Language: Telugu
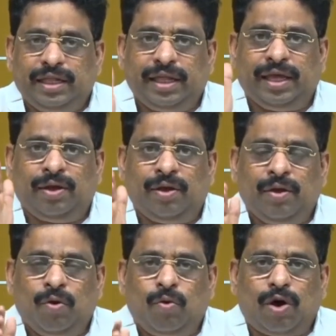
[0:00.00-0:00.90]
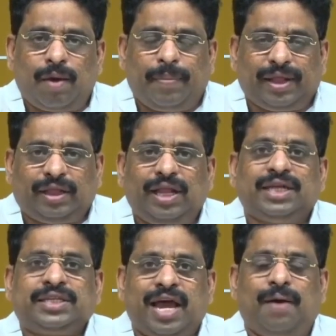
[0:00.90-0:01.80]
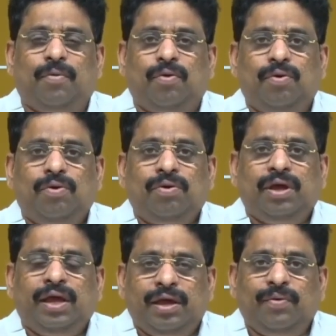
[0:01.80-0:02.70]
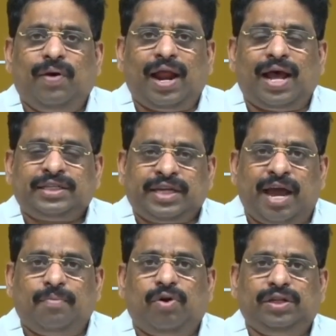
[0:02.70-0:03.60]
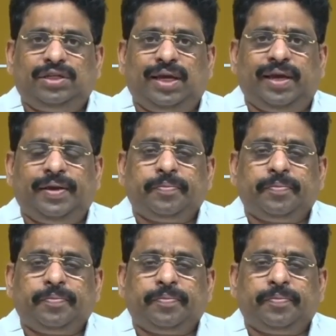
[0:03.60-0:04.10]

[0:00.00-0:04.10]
ఇది ఒక పెద్ద స్కాము ఇవాళ ఆ స్కామ్ గురించి